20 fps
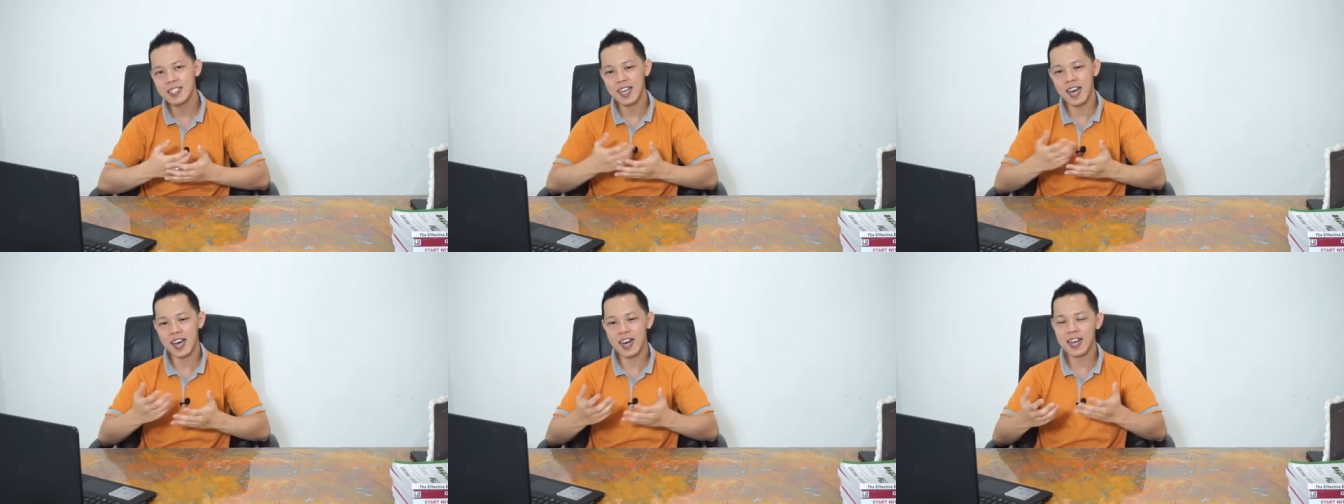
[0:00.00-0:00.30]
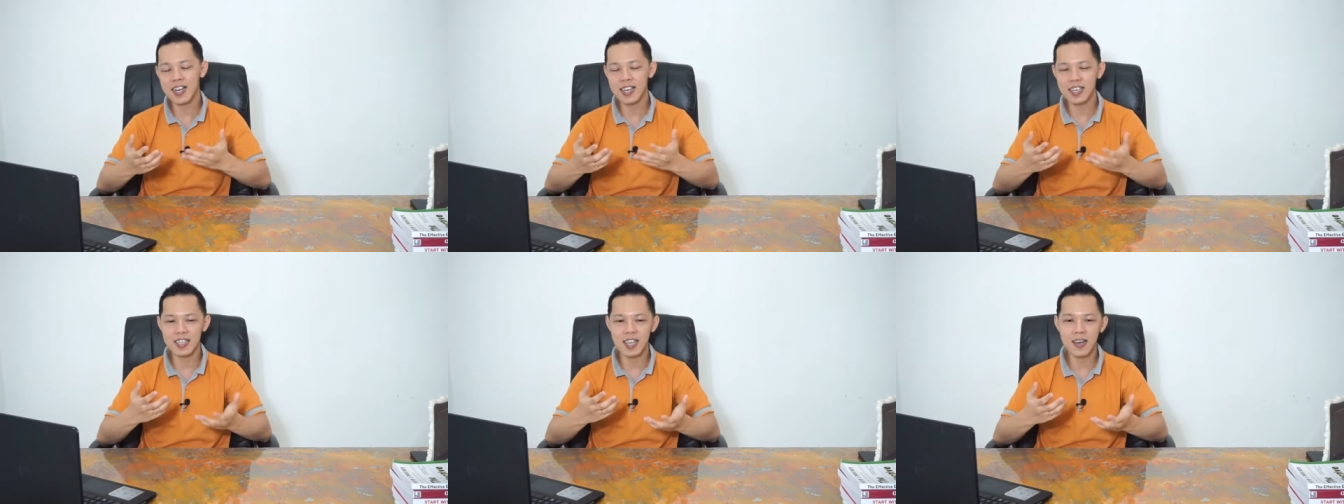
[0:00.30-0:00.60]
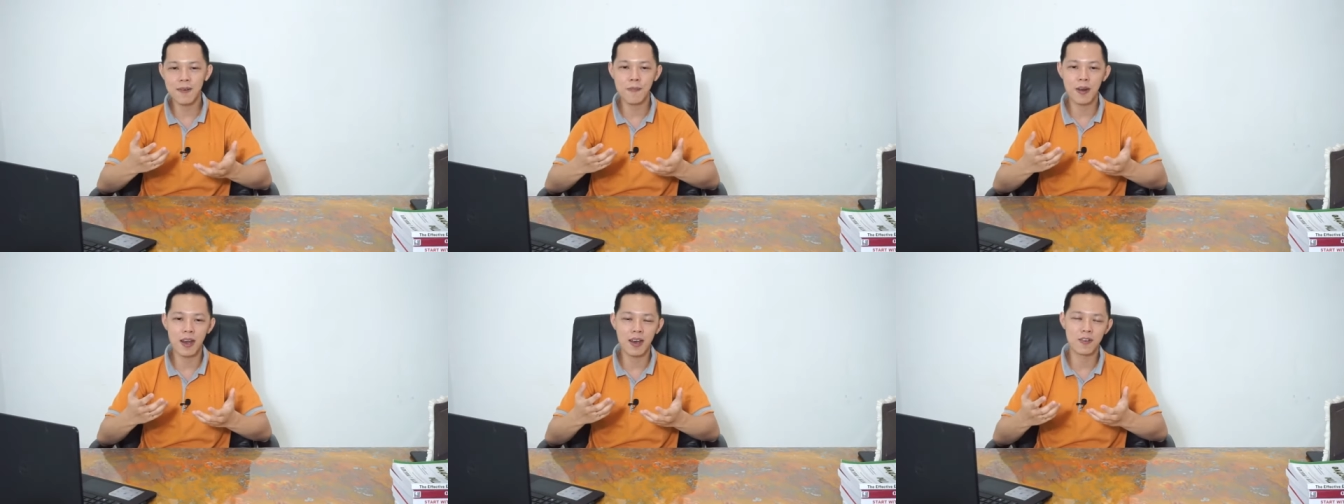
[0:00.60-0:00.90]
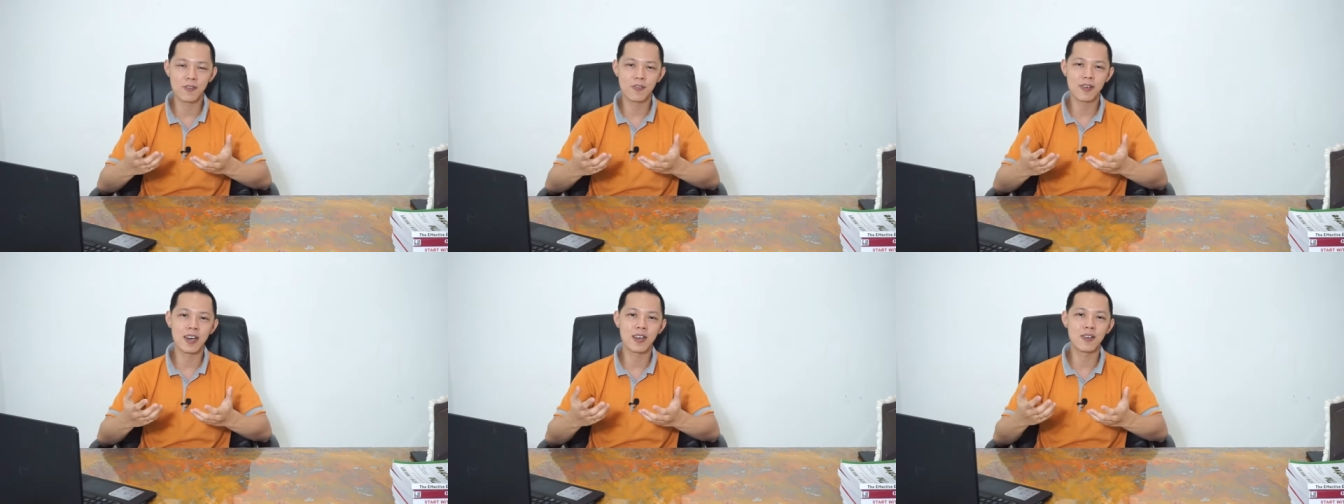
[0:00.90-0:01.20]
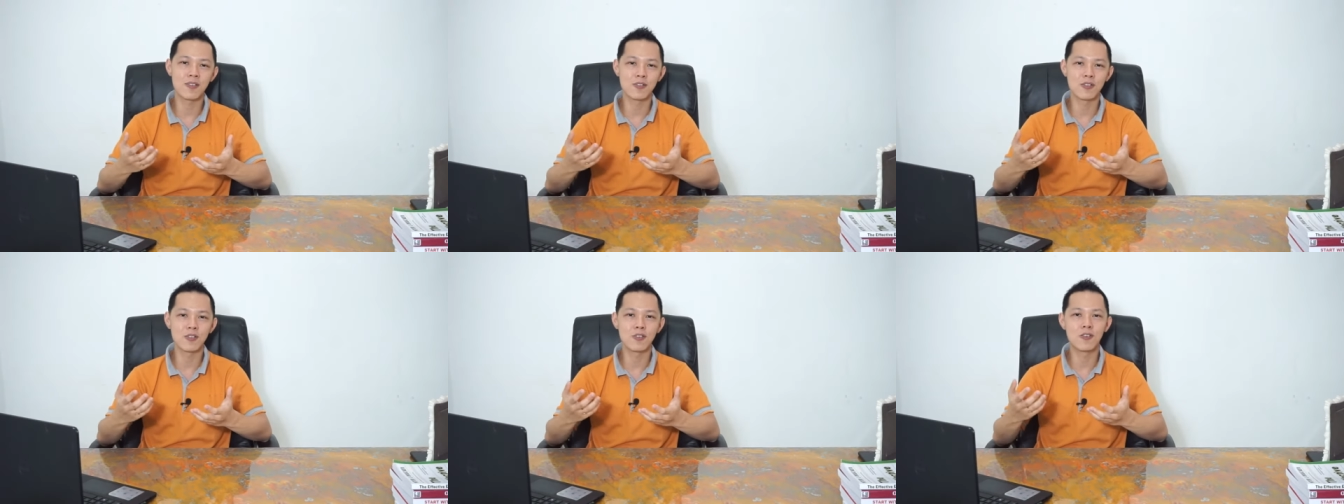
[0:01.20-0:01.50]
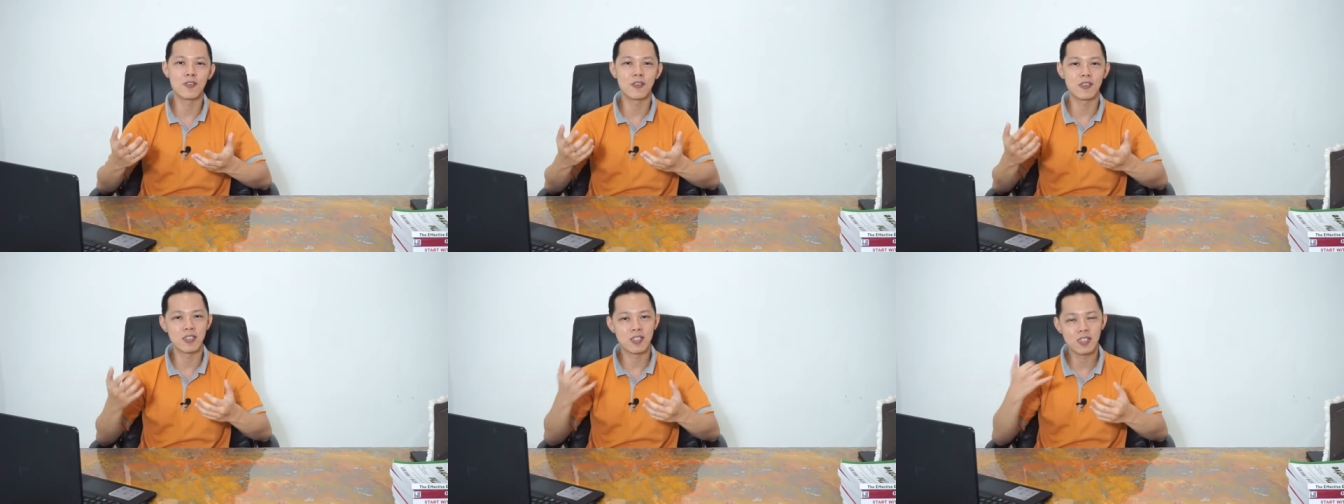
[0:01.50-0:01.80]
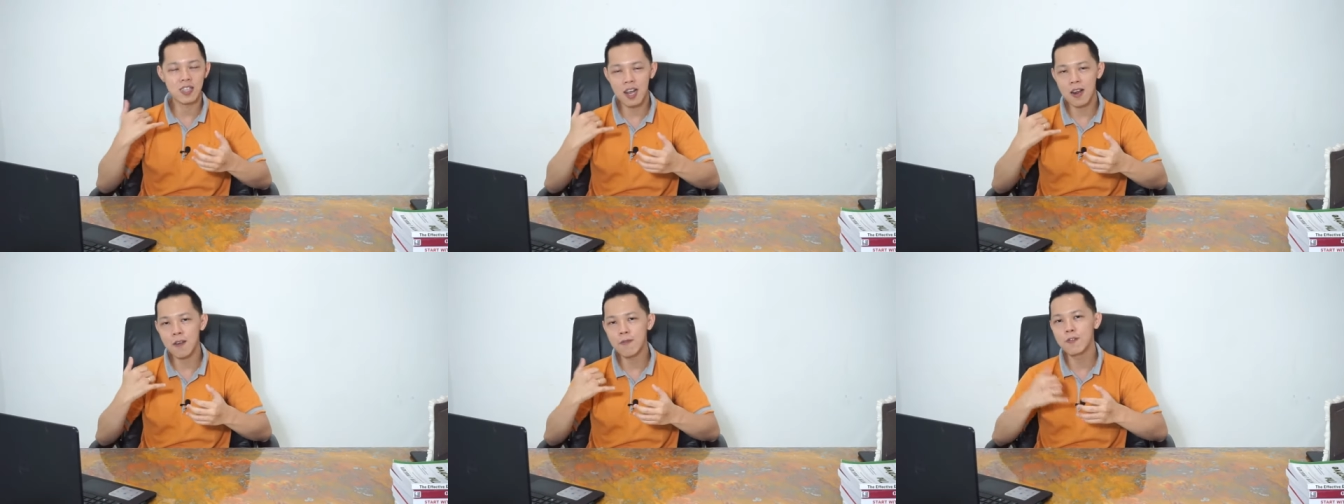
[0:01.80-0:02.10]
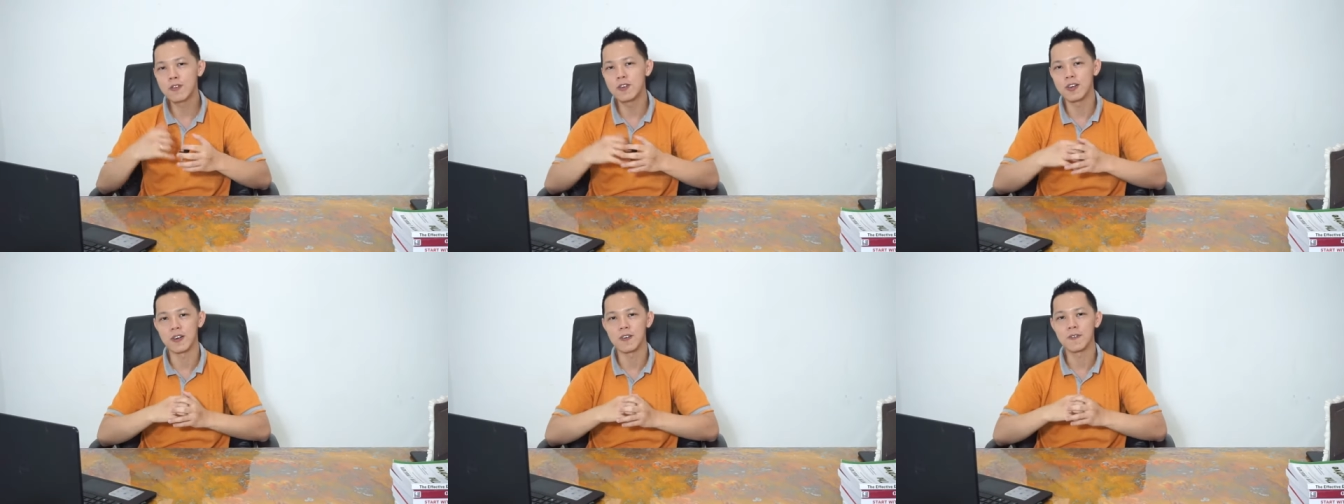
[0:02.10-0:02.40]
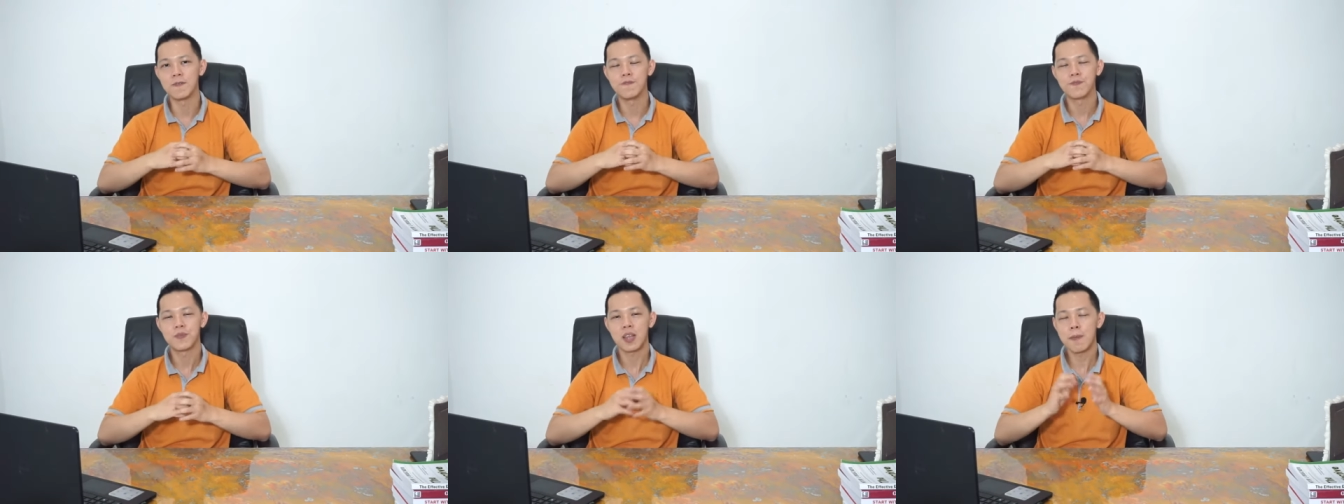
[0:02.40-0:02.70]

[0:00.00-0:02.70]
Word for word: sekarang kita melakukan untuk telepon.